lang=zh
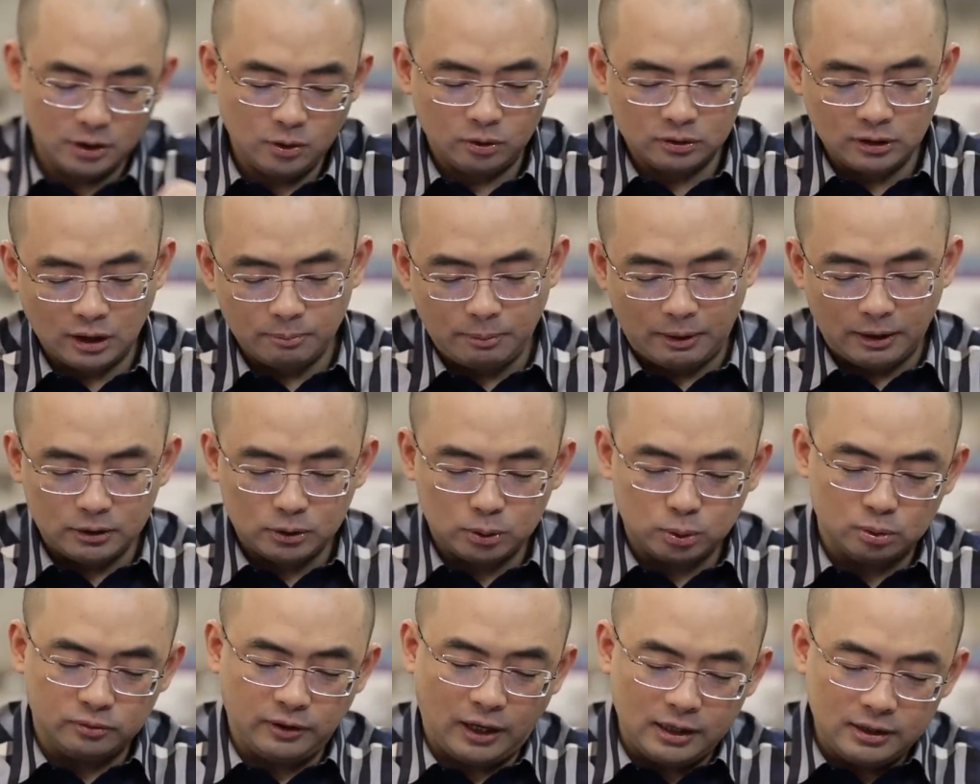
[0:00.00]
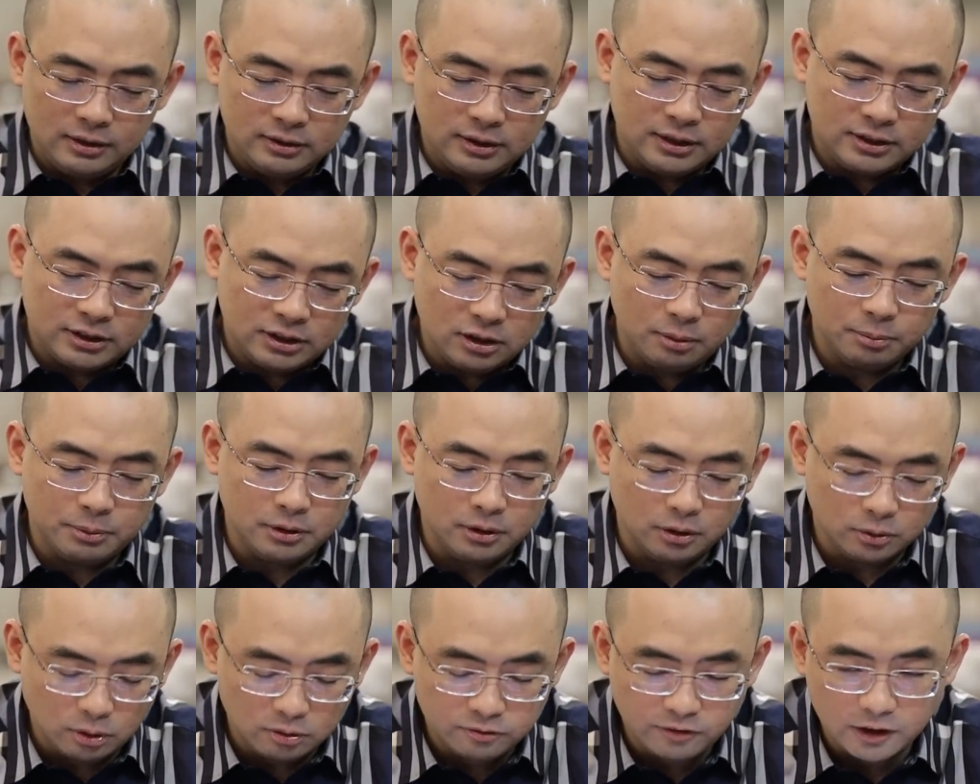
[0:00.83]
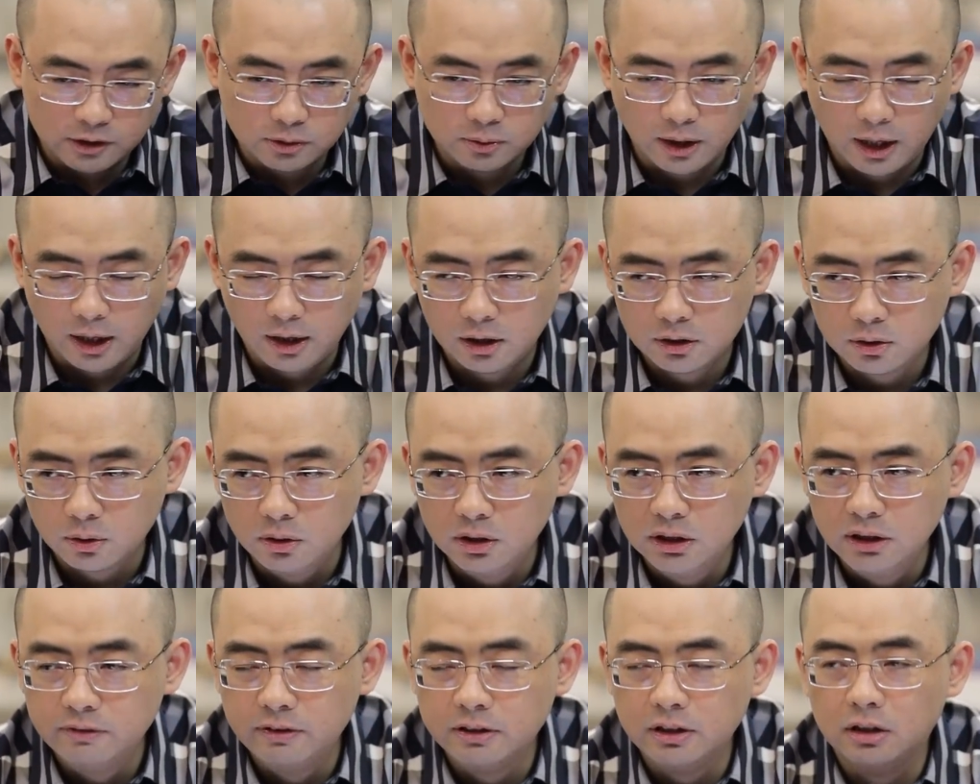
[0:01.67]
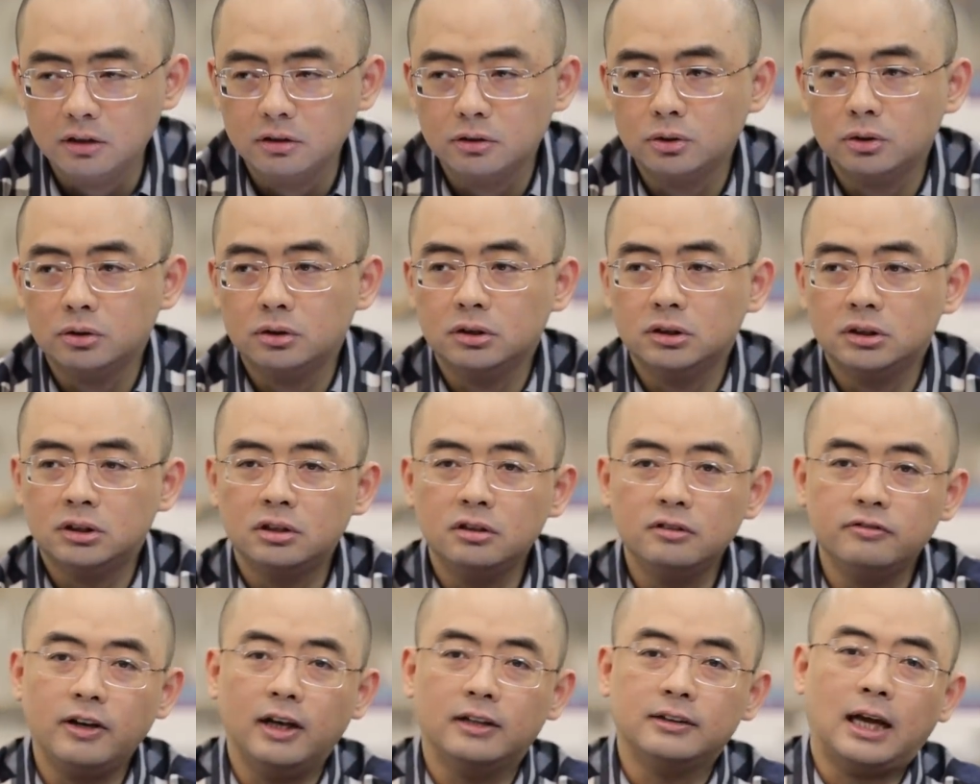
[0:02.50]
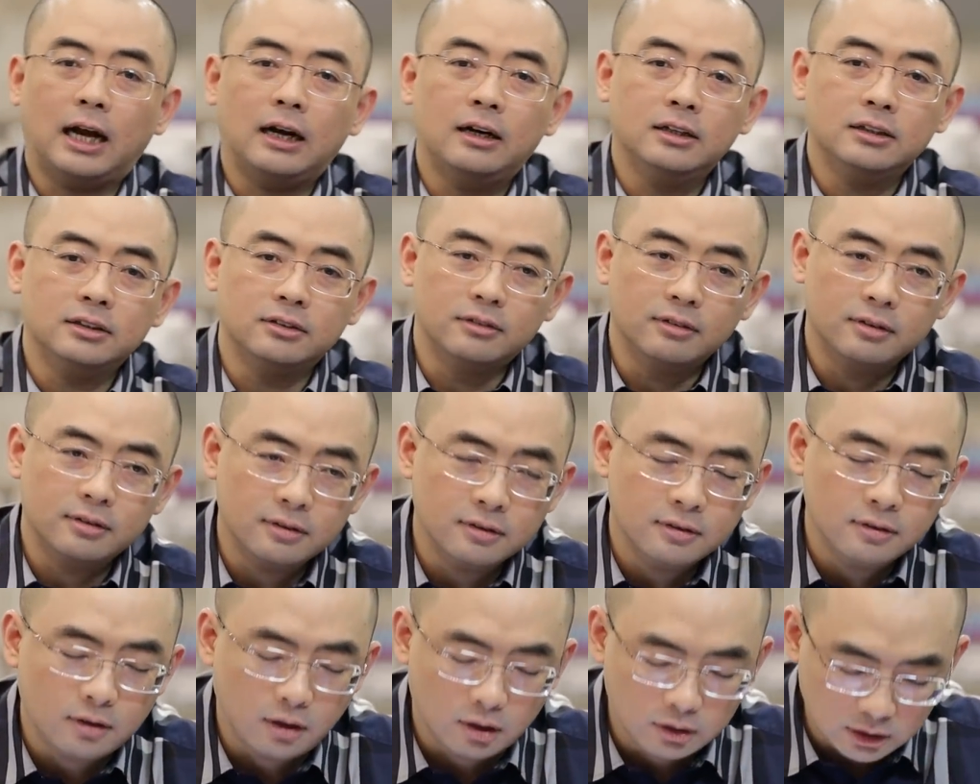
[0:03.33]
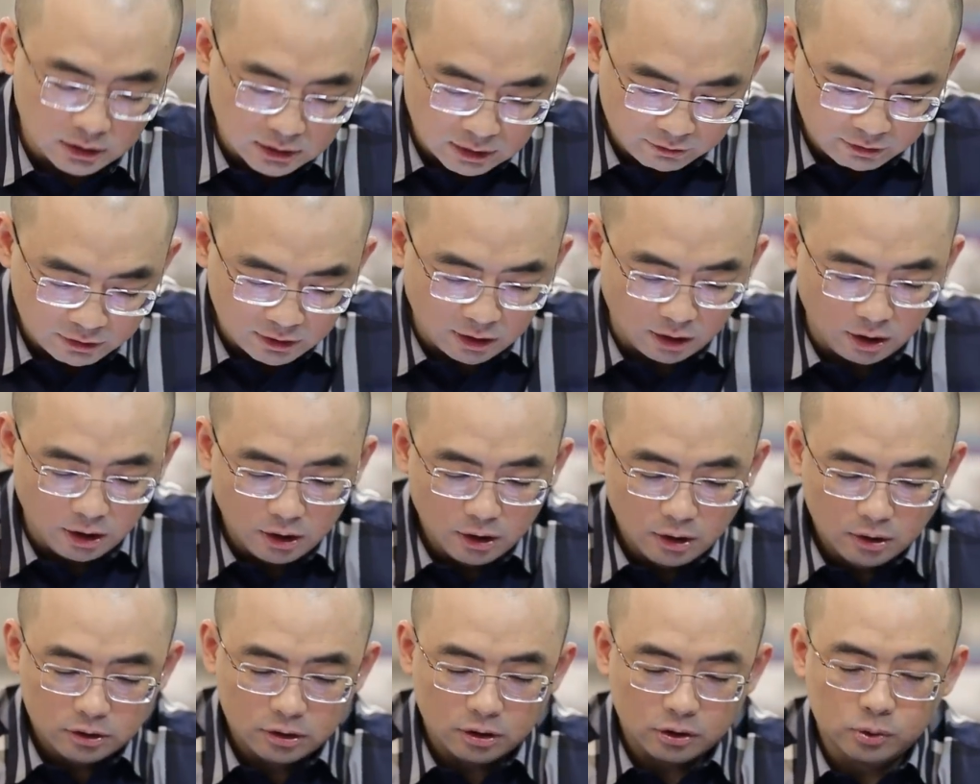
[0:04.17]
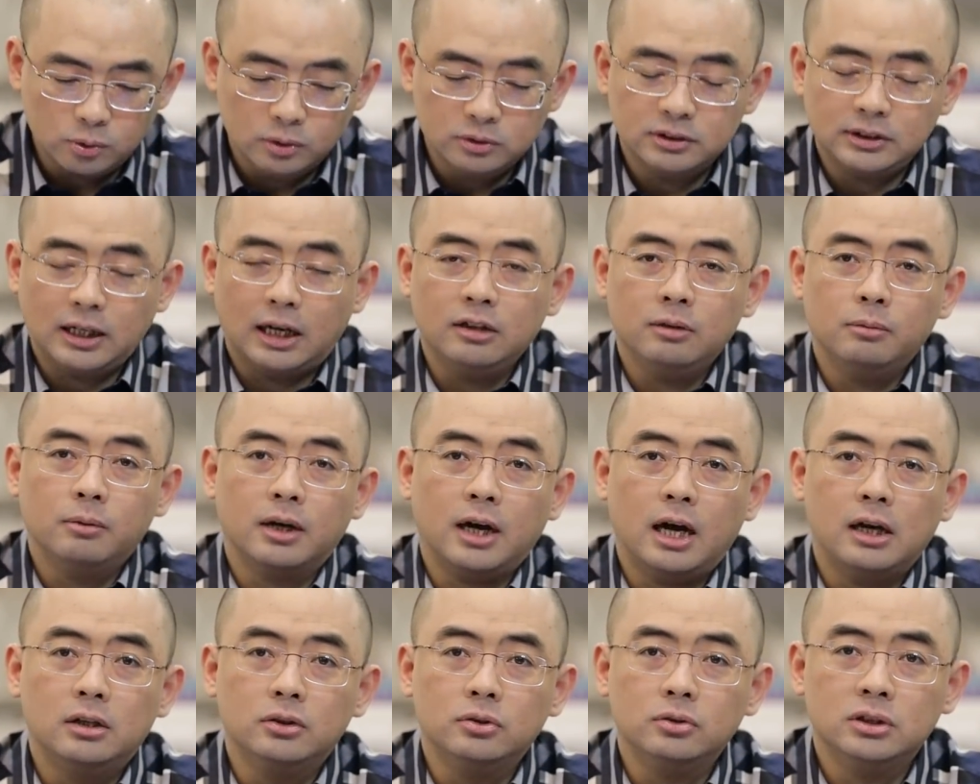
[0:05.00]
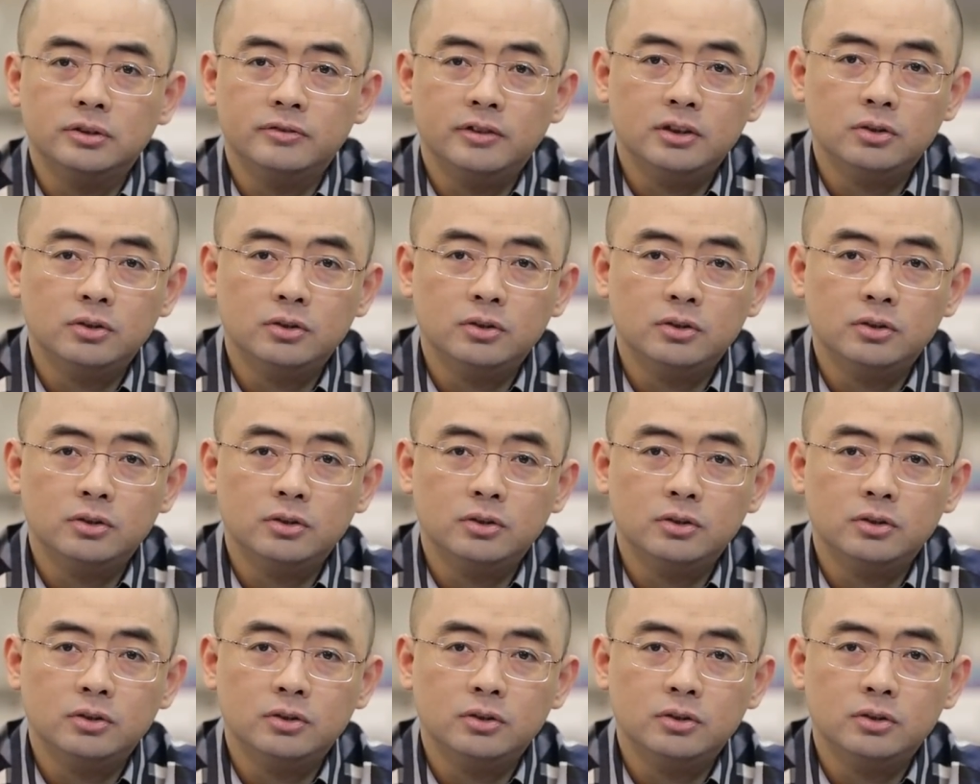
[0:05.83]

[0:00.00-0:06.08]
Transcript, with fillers: 结果呢把处罚人的姓名呢都翻出来了。有人认为呢侵犯他人隐私，而且认为呢这个中国警察这么干就因